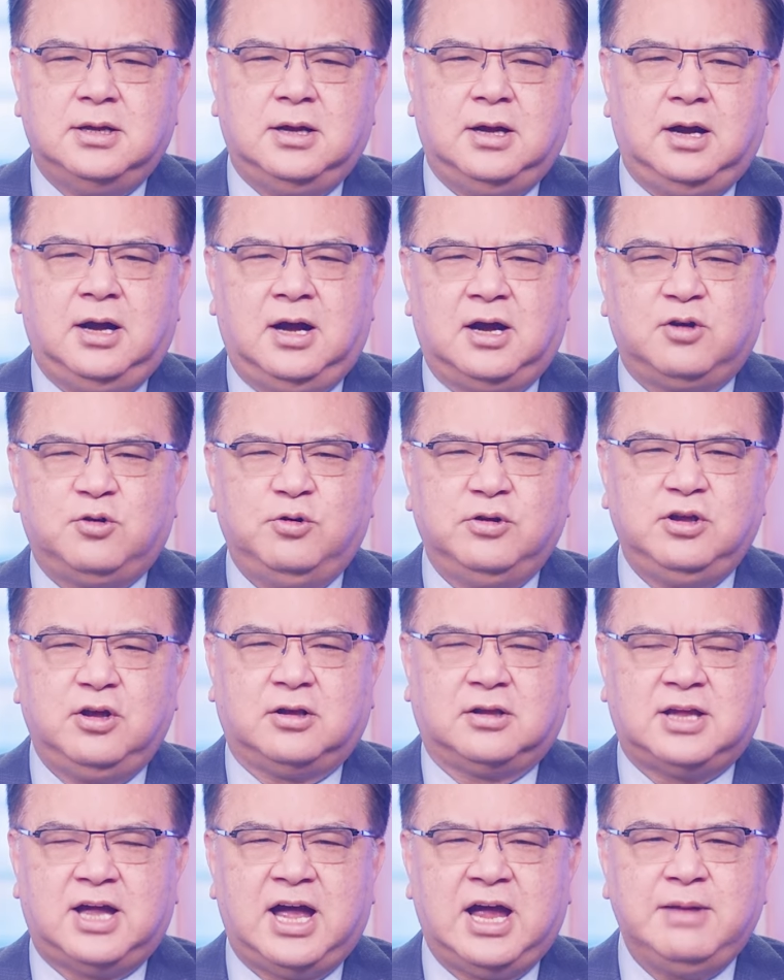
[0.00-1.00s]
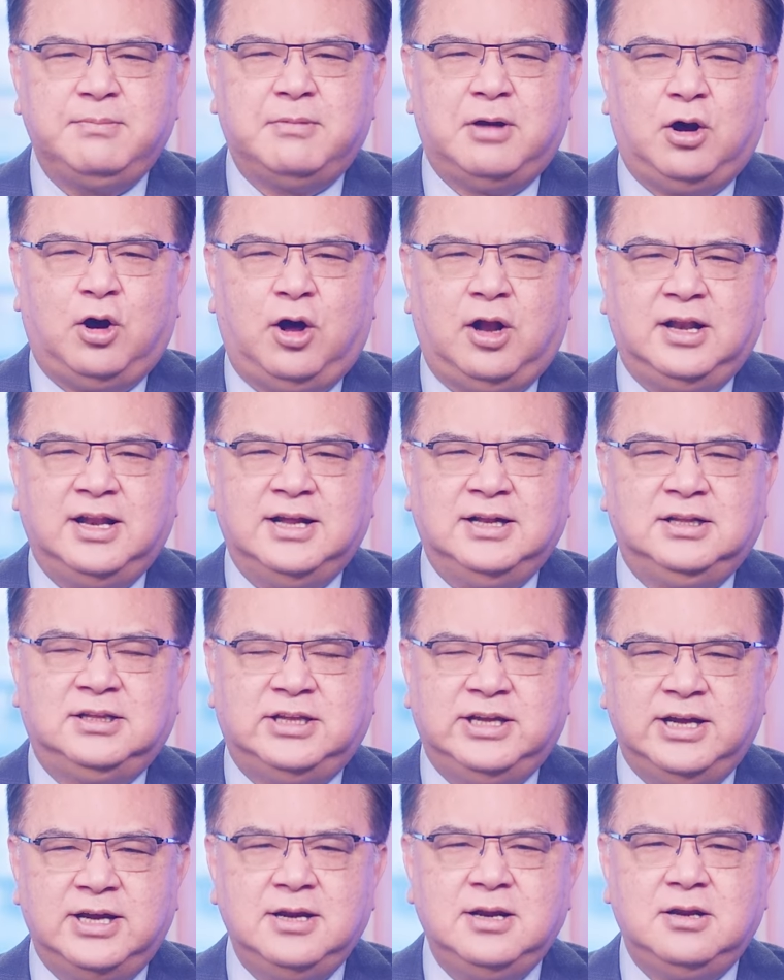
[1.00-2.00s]
à, của do thái mà họ lên
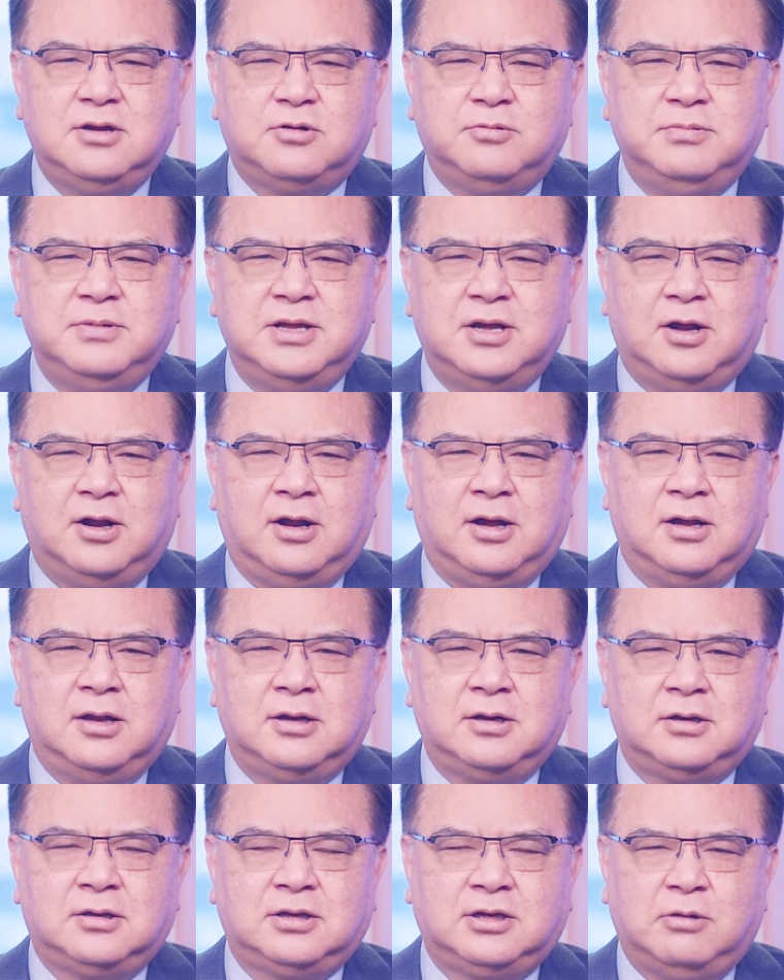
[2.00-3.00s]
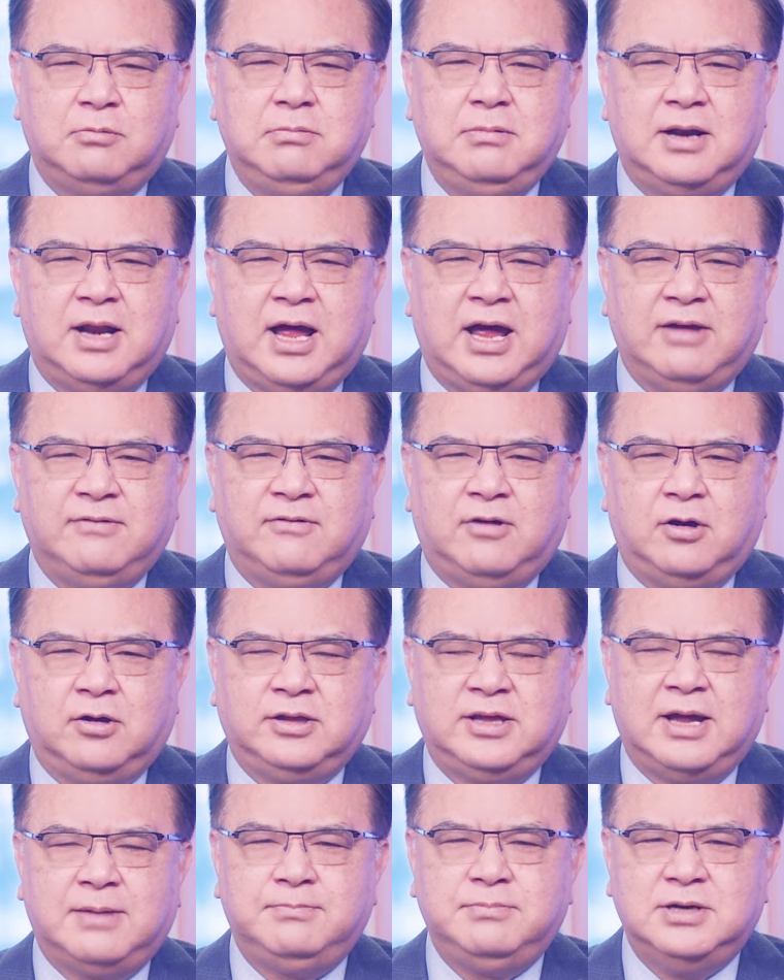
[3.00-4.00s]
tiếng cũng như họ chống lại và họ
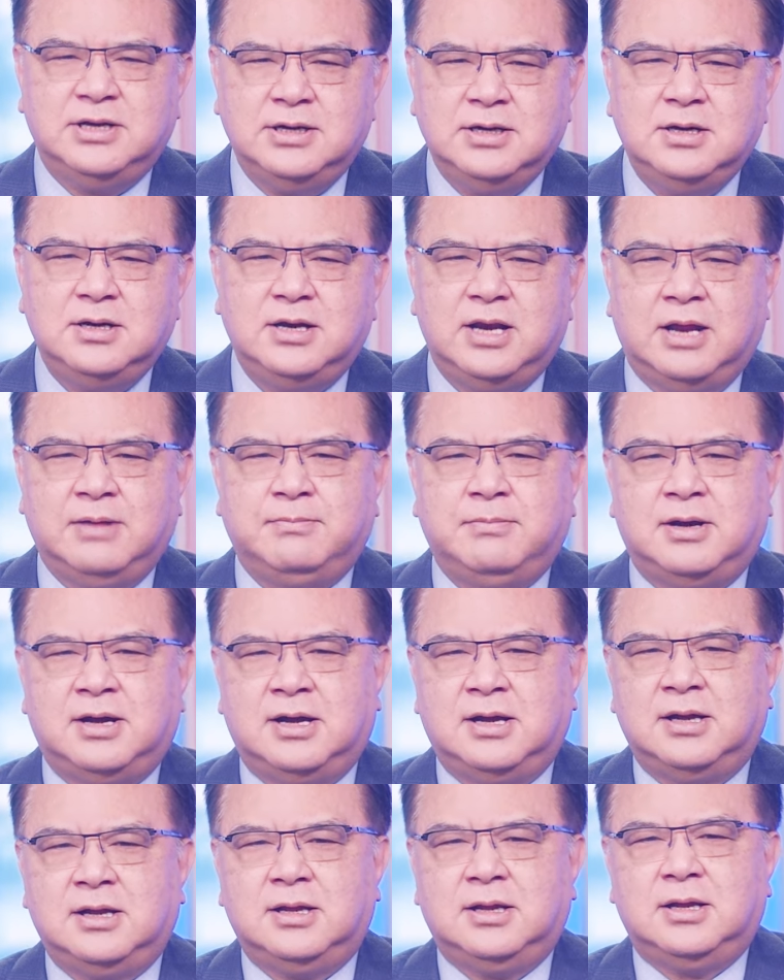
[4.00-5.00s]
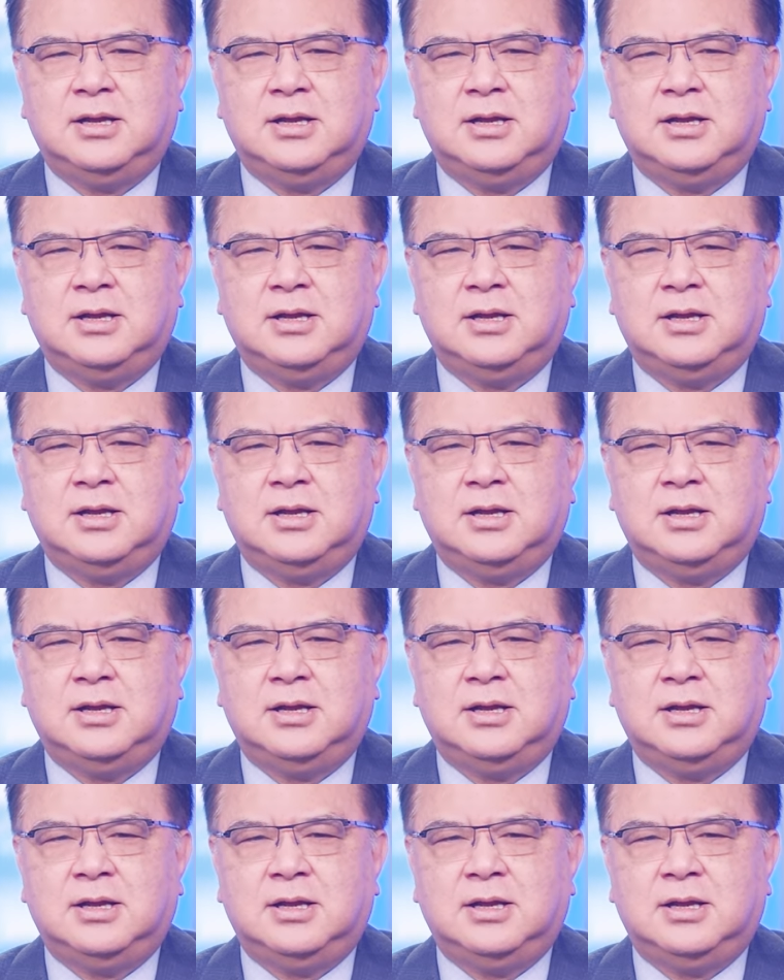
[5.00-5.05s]
dám đứng để mà